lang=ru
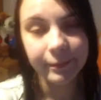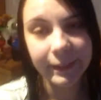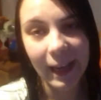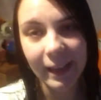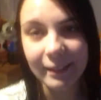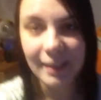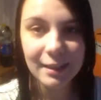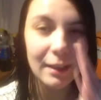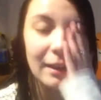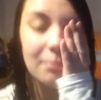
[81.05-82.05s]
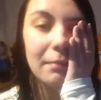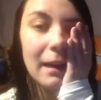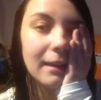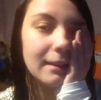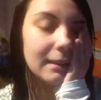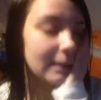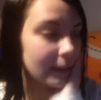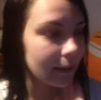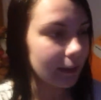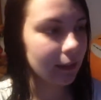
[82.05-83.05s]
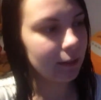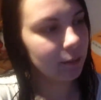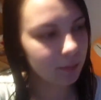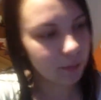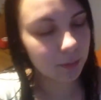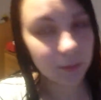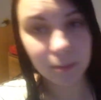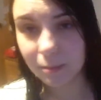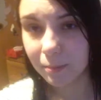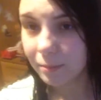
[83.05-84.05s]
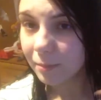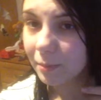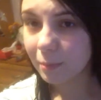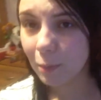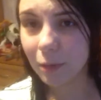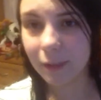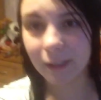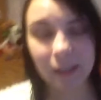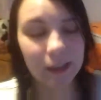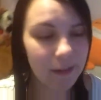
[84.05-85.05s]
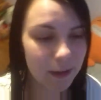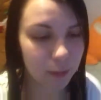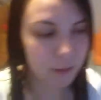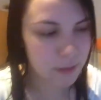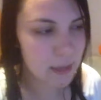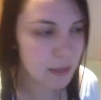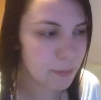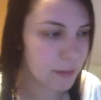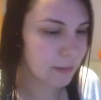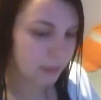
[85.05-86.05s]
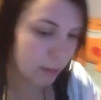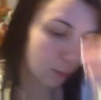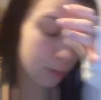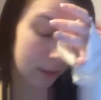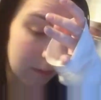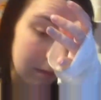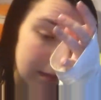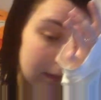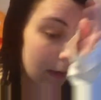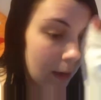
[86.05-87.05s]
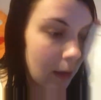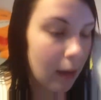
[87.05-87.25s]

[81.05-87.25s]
Да, Настя Хомяк. Это мокрая голова, я только встала, приняла душ, соответственно,